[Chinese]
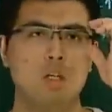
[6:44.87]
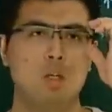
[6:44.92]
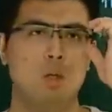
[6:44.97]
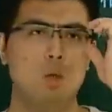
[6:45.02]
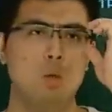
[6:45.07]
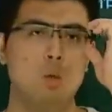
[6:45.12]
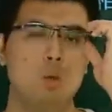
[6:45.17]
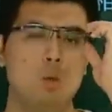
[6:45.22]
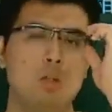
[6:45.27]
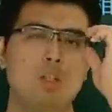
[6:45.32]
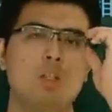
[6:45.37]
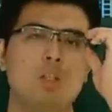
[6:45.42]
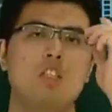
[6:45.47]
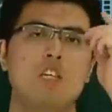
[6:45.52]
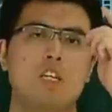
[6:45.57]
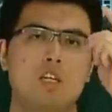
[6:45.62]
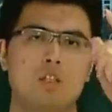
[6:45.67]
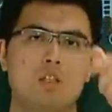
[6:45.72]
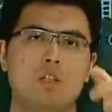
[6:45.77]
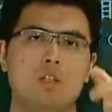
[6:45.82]
如果你
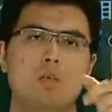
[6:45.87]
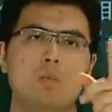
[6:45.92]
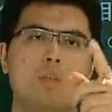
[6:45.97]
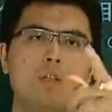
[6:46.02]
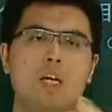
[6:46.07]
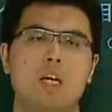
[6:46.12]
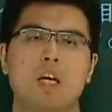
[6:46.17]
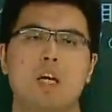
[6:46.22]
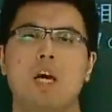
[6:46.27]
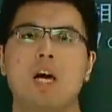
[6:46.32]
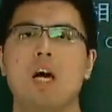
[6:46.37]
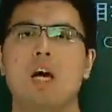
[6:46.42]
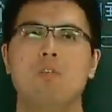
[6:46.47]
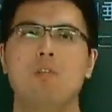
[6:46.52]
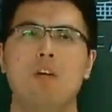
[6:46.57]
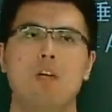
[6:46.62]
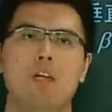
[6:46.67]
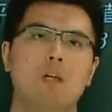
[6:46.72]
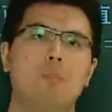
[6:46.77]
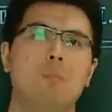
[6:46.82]
想证明阿尔
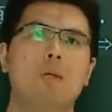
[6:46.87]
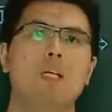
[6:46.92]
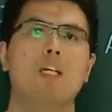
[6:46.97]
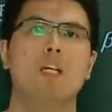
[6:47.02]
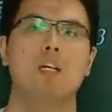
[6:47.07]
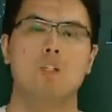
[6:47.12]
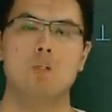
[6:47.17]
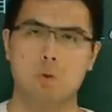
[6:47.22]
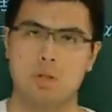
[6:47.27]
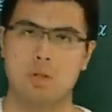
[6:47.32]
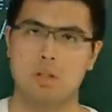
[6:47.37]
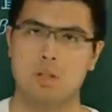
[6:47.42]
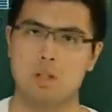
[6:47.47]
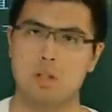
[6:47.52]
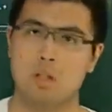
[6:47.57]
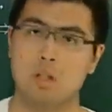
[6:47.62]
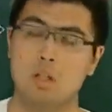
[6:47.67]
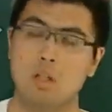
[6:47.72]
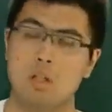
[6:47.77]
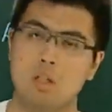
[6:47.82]
法和贝塔垂
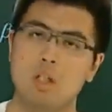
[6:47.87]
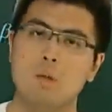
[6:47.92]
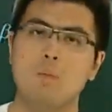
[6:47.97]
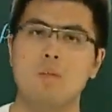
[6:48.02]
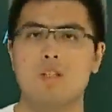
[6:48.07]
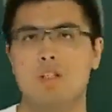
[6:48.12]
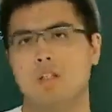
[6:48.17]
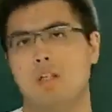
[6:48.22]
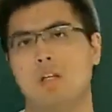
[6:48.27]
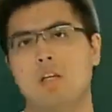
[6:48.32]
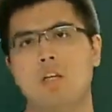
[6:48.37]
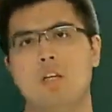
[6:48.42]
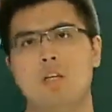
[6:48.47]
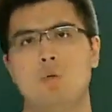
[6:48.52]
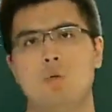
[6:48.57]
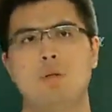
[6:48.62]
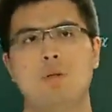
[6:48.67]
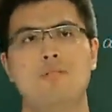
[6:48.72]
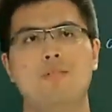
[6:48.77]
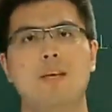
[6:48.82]
直，那么你可
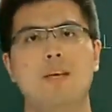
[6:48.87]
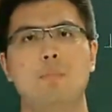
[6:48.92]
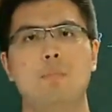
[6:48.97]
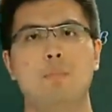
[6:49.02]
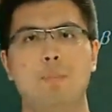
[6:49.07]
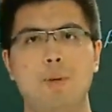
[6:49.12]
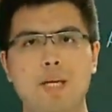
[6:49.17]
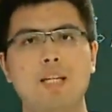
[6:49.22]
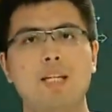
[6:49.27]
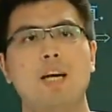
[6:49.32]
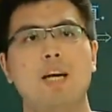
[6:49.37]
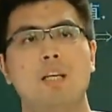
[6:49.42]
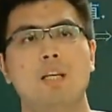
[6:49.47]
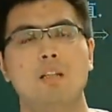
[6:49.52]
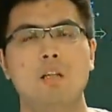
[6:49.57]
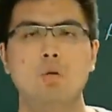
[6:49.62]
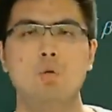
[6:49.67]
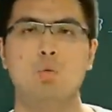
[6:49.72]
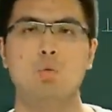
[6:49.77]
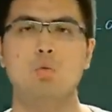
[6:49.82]
以说在贝塔
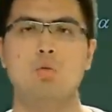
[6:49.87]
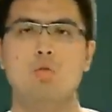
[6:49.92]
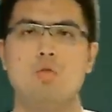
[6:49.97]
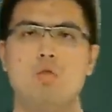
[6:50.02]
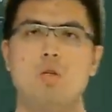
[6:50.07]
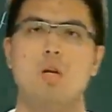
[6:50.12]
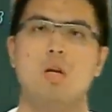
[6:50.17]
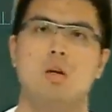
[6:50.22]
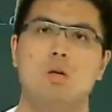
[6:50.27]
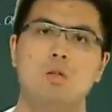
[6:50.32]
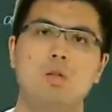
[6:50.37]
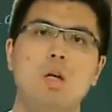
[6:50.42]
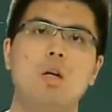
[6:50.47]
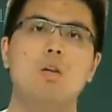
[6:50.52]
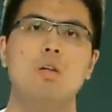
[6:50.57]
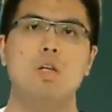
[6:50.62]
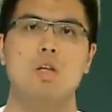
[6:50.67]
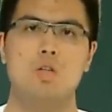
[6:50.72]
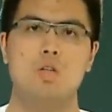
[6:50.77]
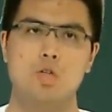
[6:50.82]
当中找
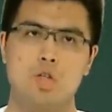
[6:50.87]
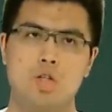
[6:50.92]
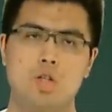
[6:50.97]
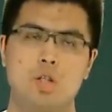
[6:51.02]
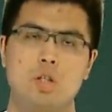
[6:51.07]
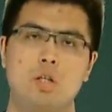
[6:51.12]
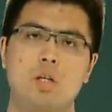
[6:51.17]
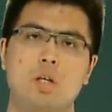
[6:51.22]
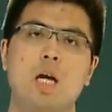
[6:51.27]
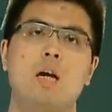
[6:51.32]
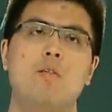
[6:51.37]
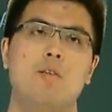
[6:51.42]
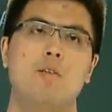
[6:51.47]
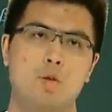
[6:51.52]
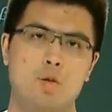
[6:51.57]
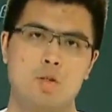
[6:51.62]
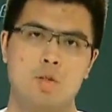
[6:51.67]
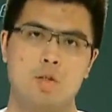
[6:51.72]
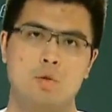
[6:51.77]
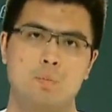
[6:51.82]
到一条直线和阿尔法
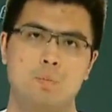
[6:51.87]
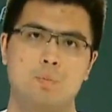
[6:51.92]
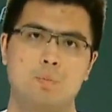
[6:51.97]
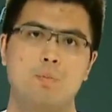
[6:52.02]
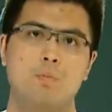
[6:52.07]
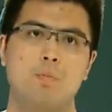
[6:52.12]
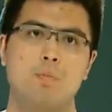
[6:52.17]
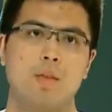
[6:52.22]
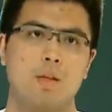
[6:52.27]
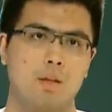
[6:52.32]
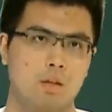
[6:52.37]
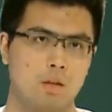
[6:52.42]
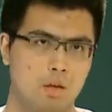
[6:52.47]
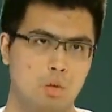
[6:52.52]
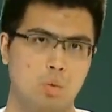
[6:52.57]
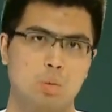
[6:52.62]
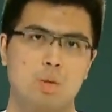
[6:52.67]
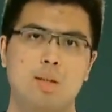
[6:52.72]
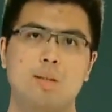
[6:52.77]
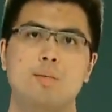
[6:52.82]
垂直。
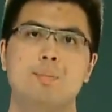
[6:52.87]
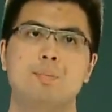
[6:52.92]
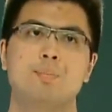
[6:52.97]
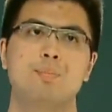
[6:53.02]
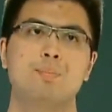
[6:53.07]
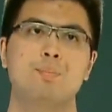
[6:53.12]
注意，